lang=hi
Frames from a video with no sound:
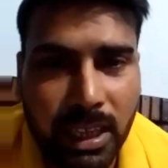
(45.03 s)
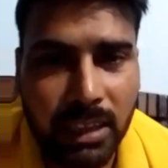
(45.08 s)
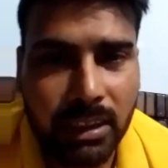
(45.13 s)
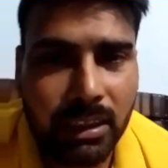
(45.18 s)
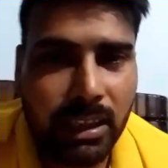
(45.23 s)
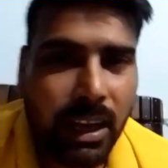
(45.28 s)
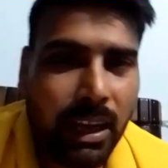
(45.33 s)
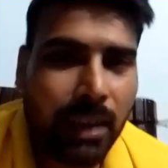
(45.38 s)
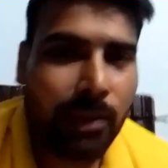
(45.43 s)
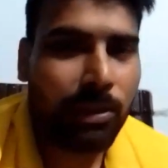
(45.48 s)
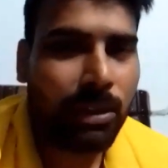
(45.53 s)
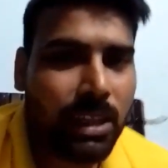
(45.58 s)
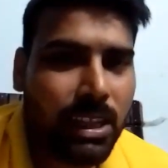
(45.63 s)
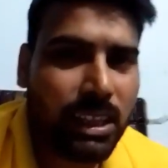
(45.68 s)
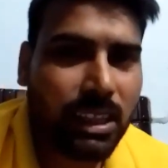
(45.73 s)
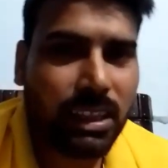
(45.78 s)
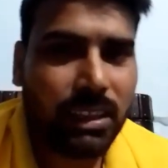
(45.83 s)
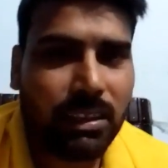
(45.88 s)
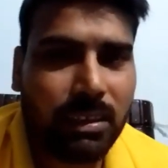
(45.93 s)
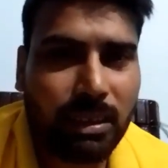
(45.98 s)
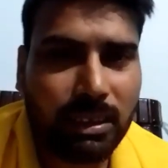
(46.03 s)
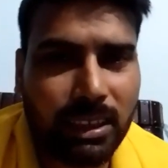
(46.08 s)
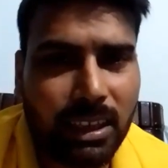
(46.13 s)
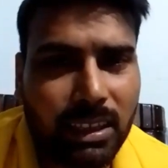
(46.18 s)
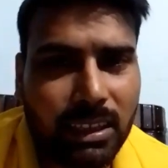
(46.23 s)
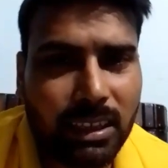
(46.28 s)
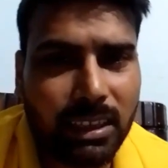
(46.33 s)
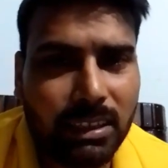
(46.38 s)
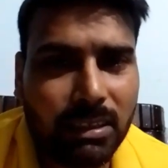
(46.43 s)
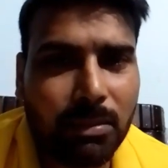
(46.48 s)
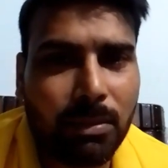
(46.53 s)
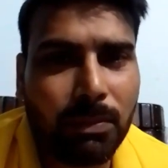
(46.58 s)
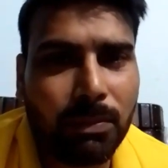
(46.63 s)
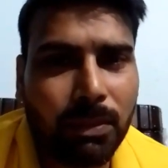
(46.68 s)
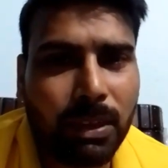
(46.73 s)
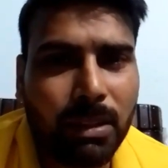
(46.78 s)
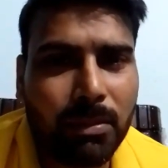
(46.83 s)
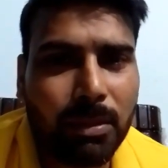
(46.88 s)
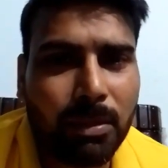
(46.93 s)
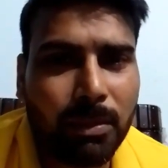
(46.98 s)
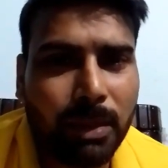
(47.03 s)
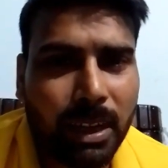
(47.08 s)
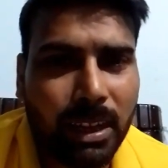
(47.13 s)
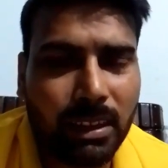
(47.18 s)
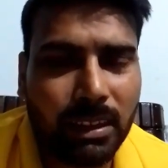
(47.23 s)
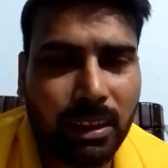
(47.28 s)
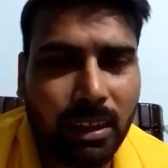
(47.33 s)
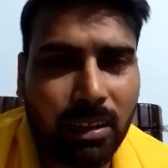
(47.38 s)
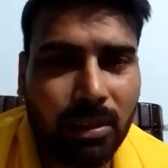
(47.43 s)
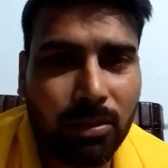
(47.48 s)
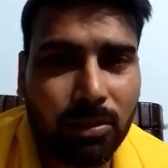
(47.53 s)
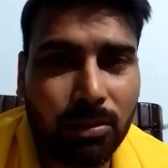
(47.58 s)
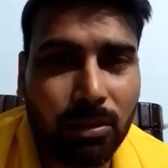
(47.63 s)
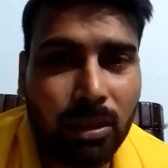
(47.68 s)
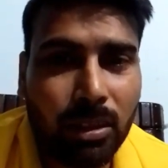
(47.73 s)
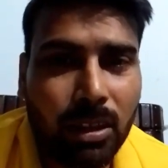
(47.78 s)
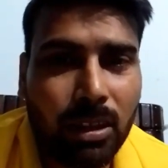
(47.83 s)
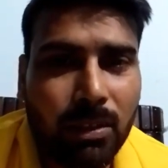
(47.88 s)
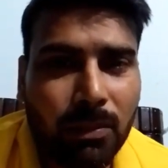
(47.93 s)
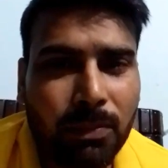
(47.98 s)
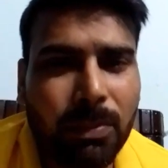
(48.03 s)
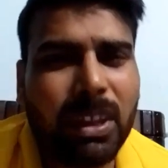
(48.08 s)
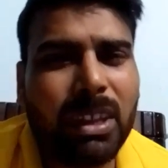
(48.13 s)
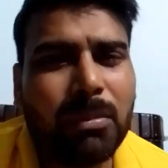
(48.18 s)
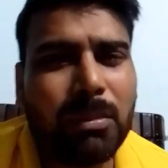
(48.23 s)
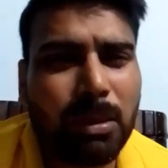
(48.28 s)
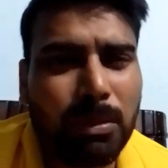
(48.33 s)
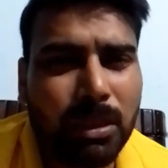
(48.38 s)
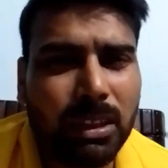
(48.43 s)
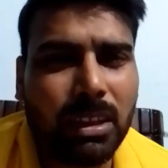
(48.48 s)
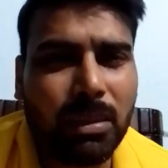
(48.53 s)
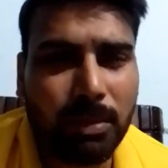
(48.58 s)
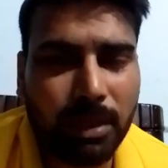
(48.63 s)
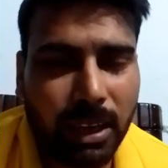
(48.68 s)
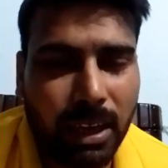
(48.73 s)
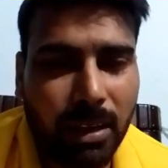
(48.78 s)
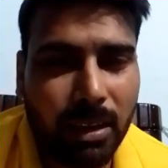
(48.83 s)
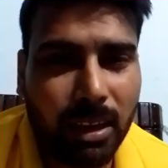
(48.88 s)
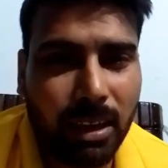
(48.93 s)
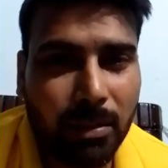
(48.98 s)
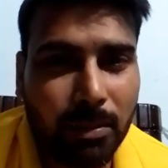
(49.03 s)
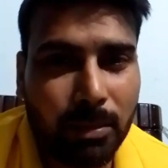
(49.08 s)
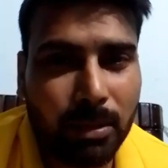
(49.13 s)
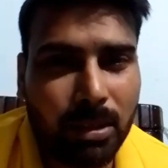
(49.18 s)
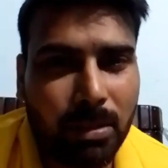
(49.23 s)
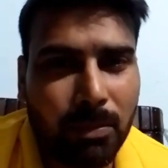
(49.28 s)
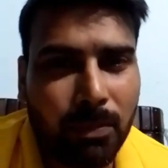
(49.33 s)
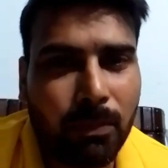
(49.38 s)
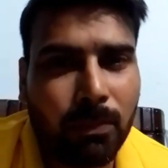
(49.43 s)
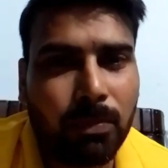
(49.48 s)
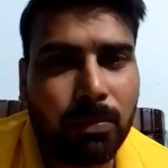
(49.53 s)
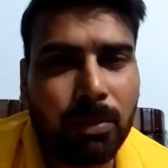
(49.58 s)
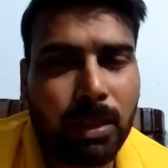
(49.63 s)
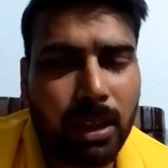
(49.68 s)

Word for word: देखता है कोई नहीं देखता तो ऐसा लगता है जैसे मैं फ्री में मेहनत कर रहा हूँ फ्री में मतलब क्या यार मतलब